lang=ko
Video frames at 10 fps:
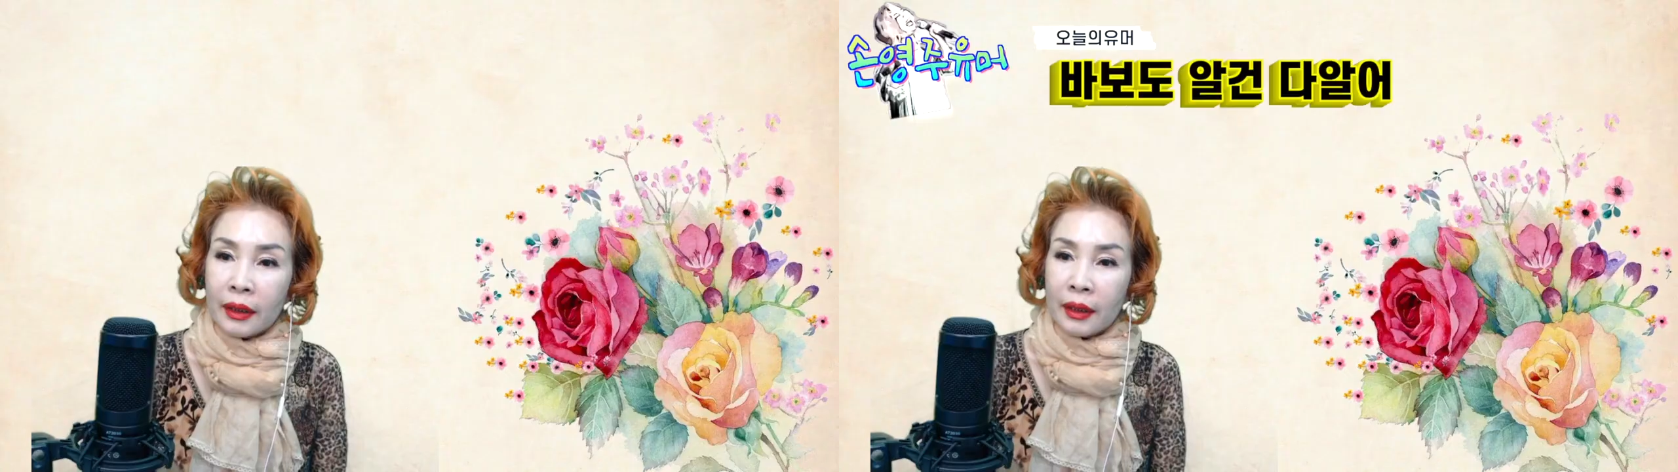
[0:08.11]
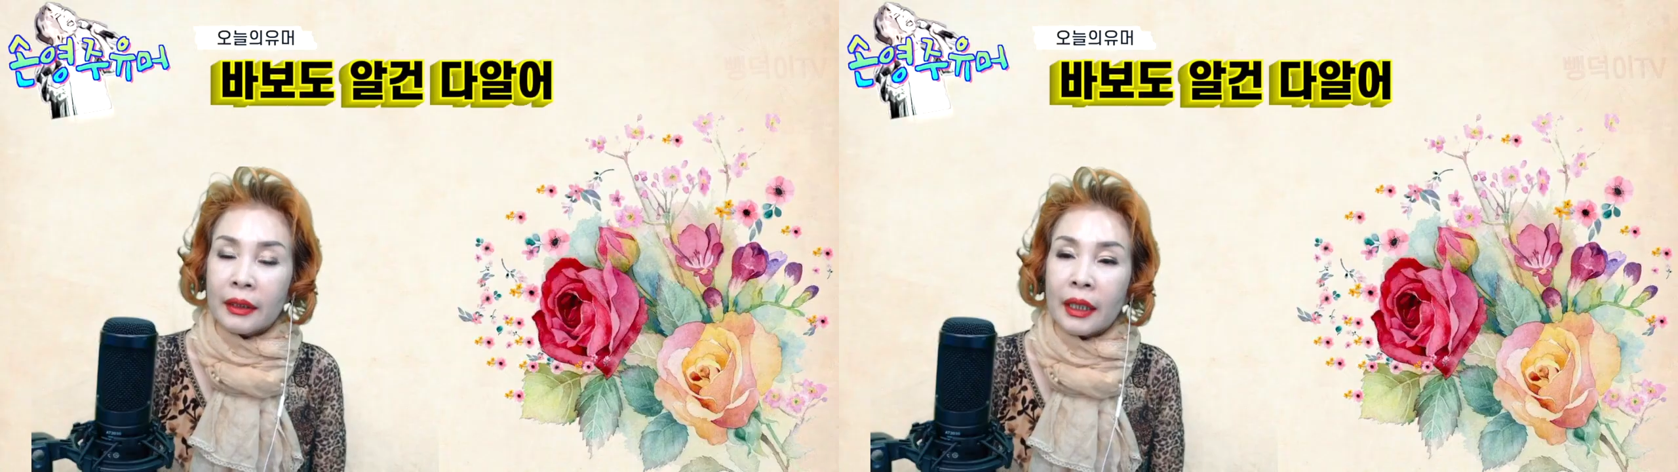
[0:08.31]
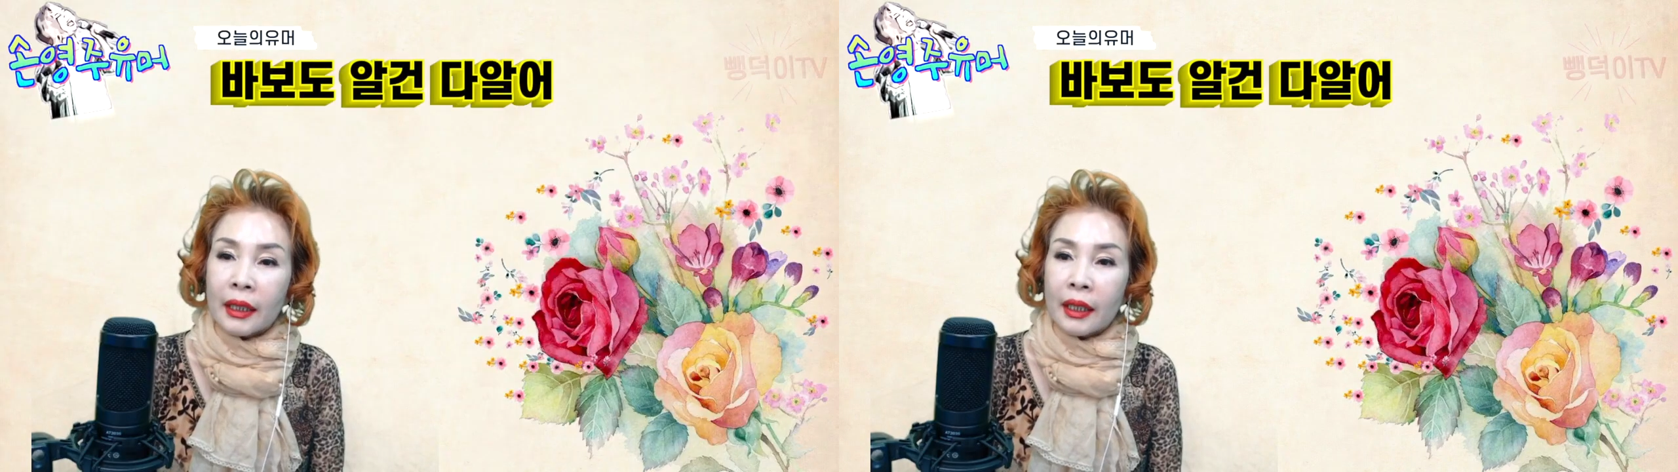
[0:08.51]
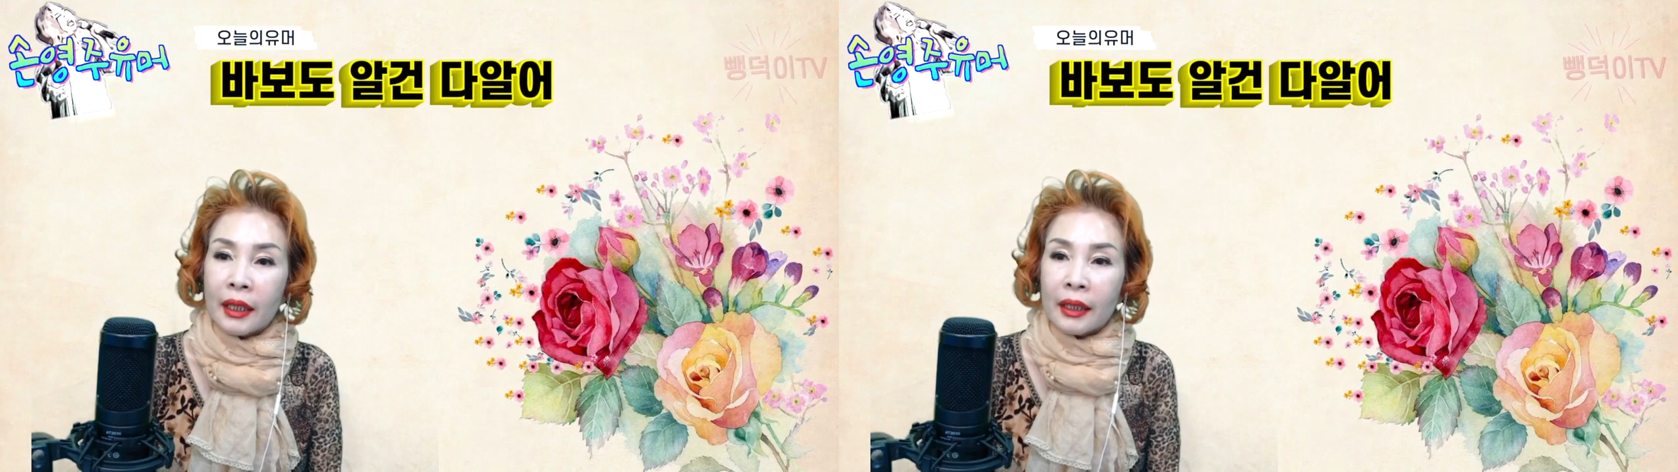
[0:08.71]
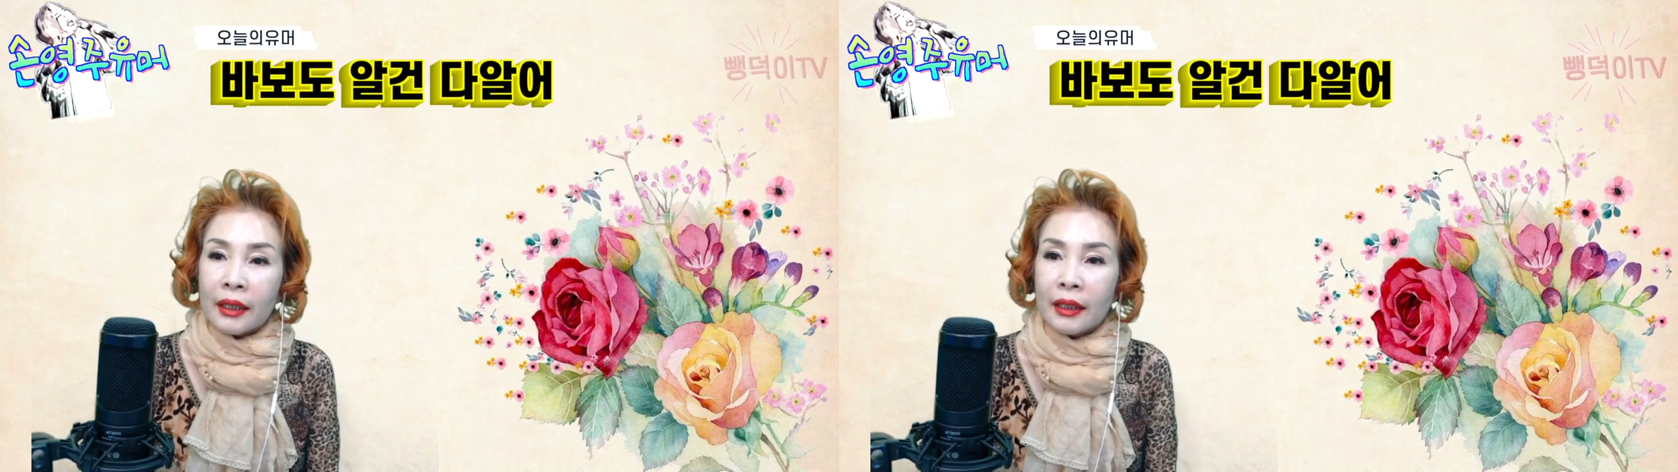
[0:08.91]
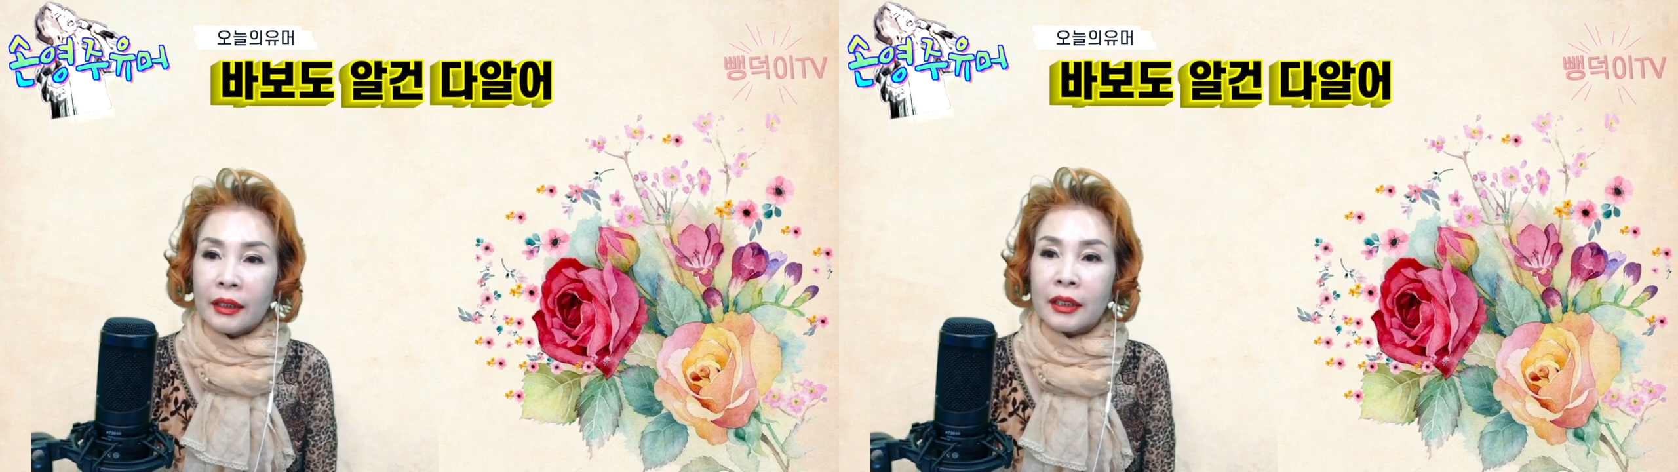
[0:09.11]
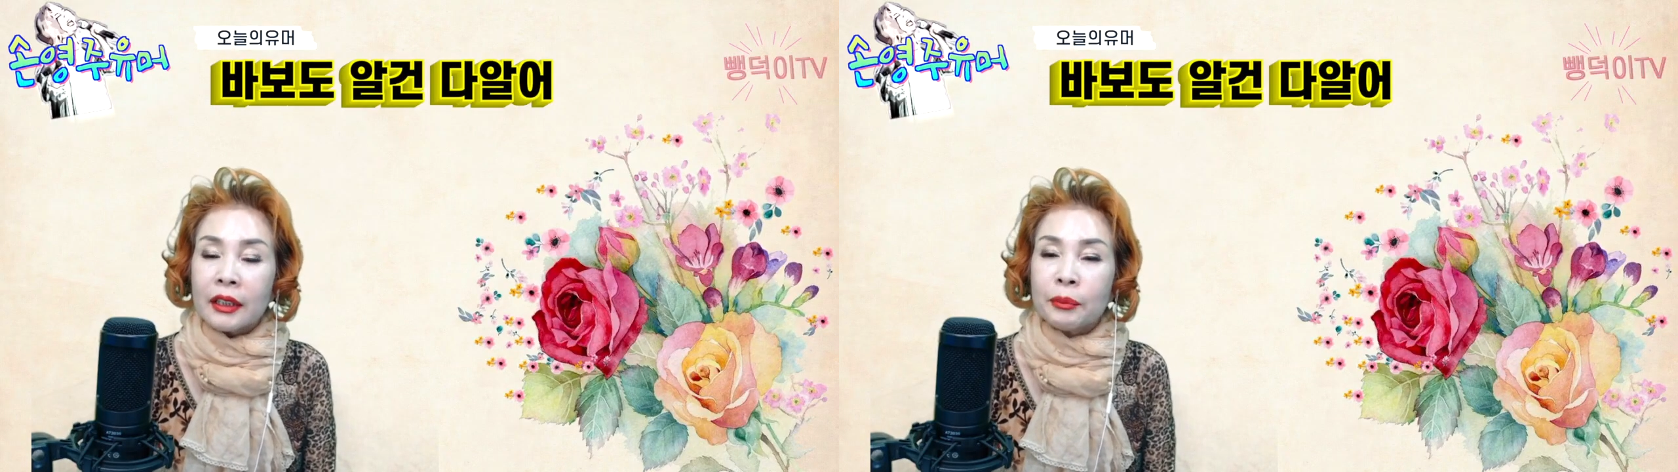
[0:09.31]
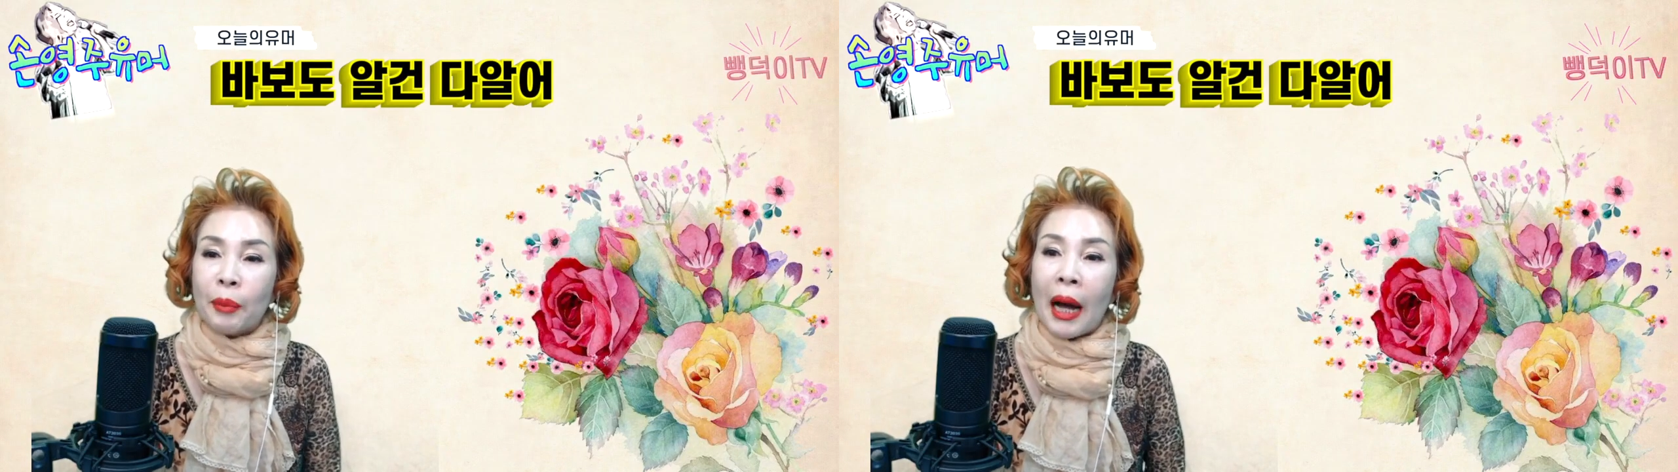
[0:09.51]
옛날에
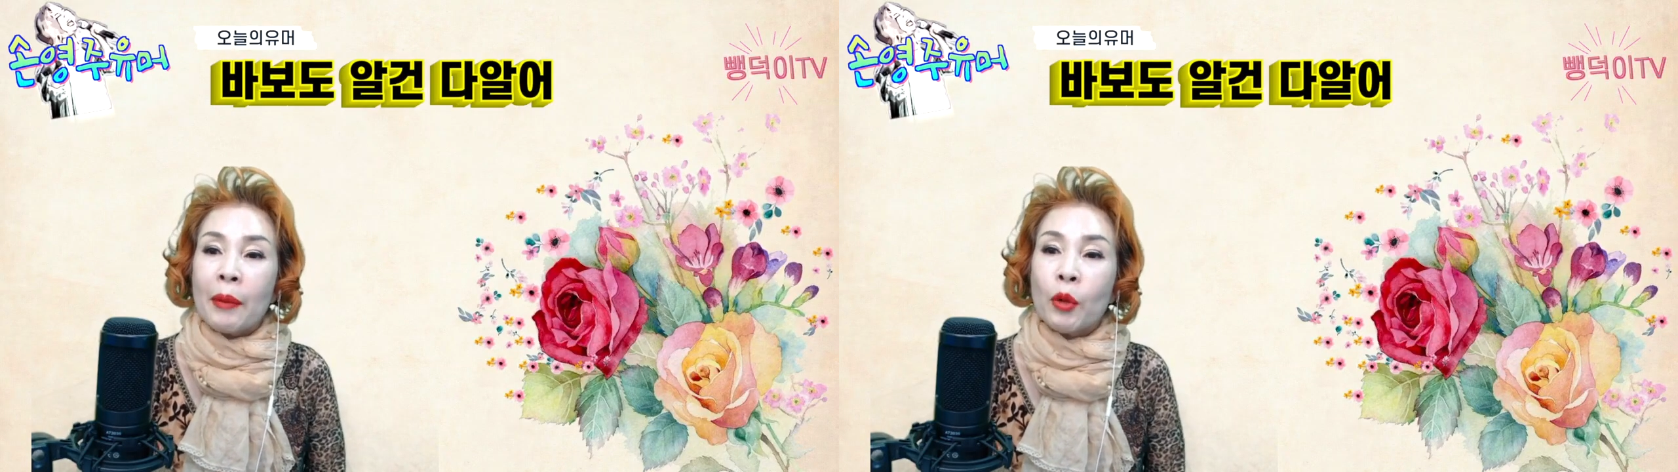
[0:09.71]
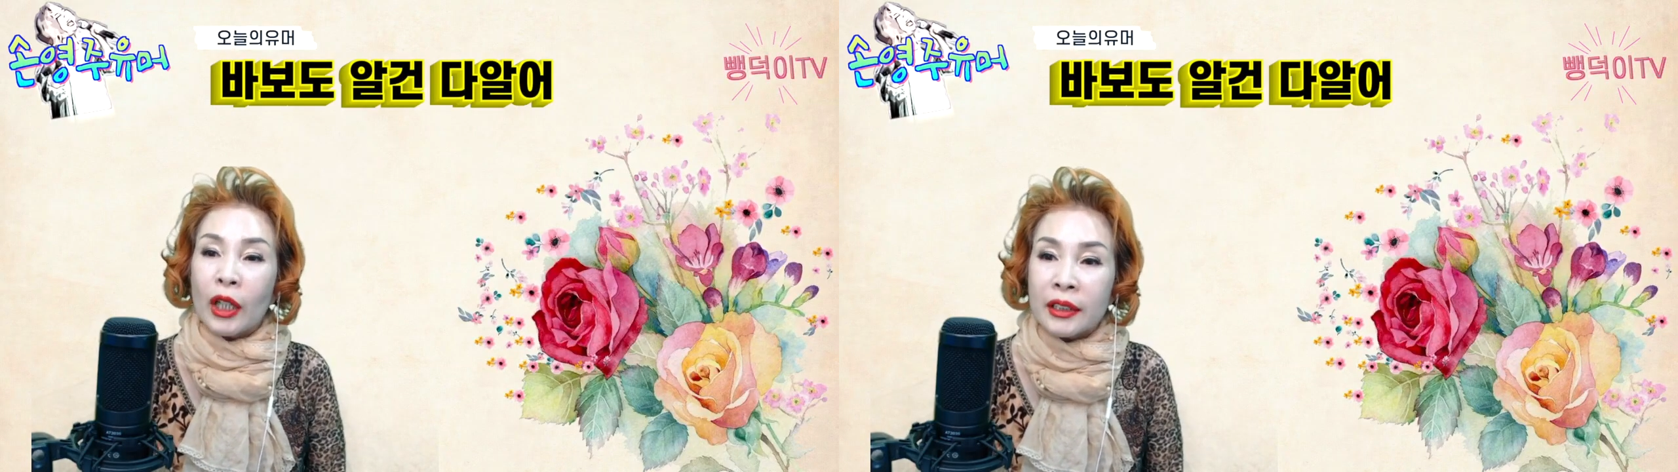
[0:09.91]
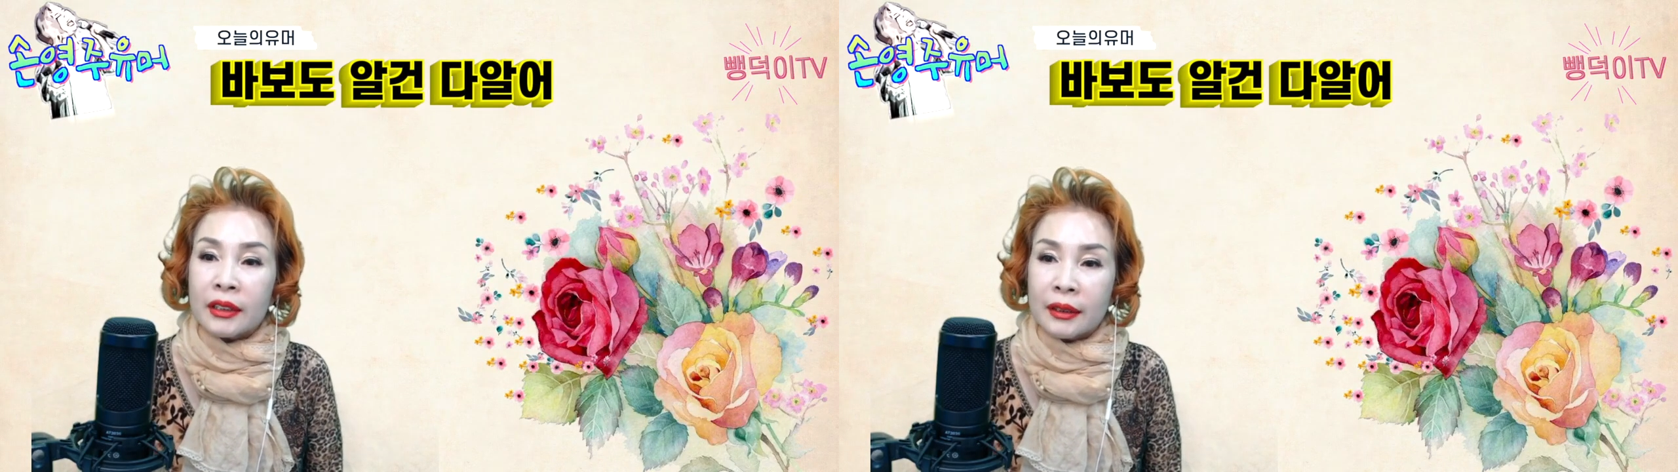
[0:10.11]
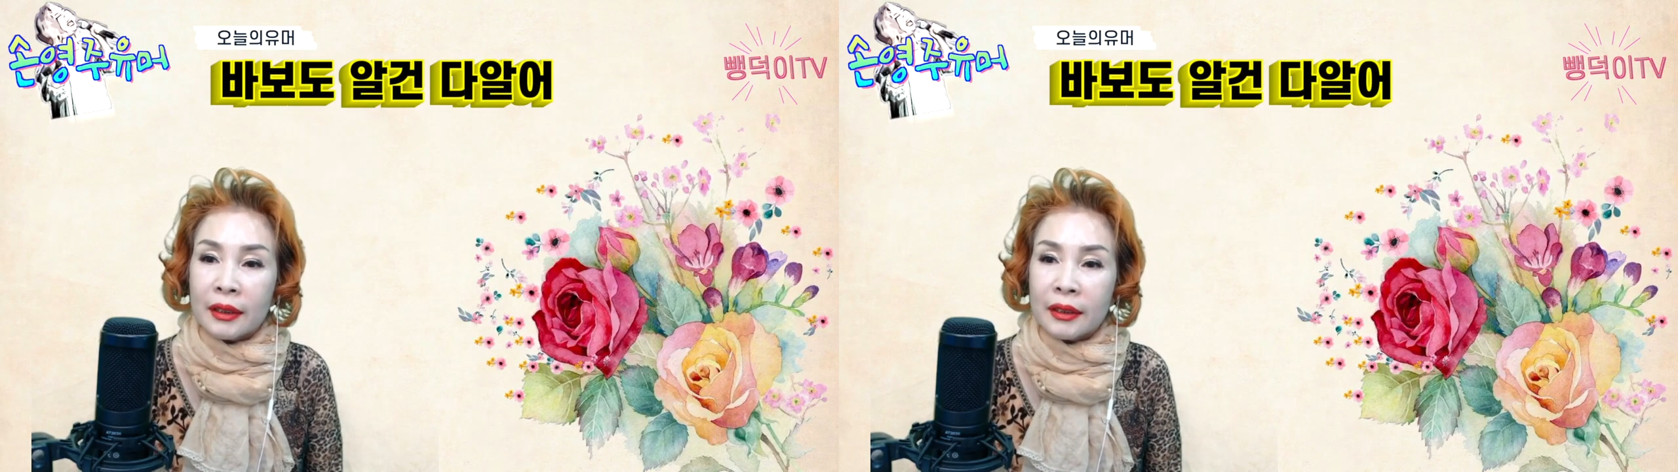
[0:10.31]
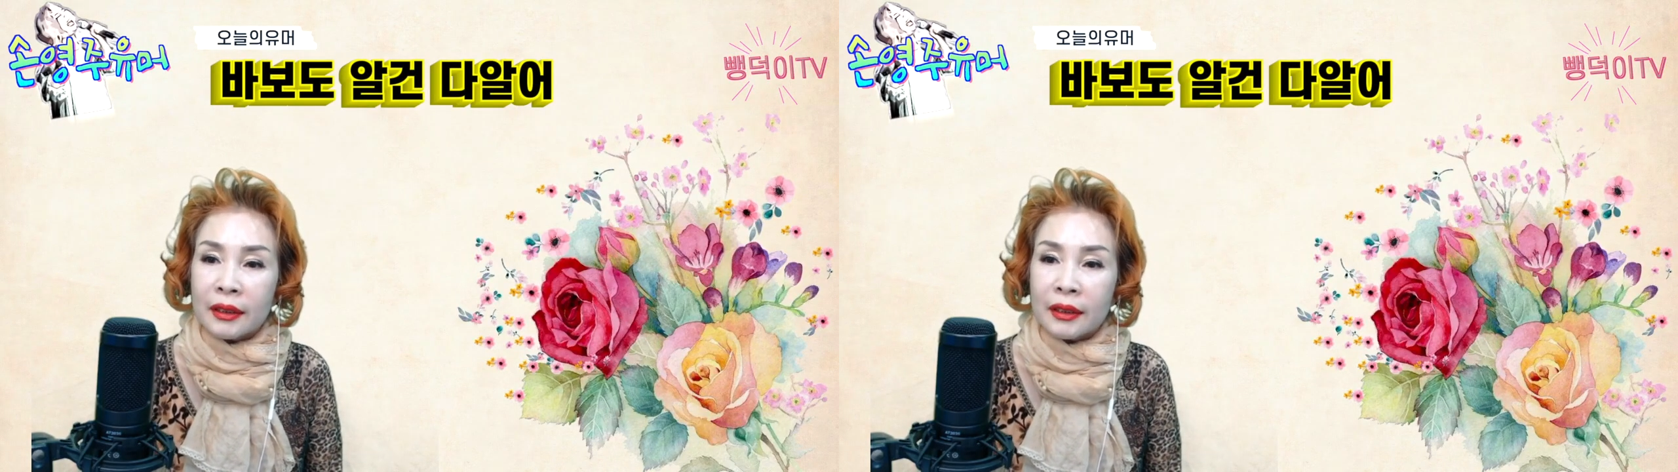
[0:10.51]
어떤 바보가 있었어.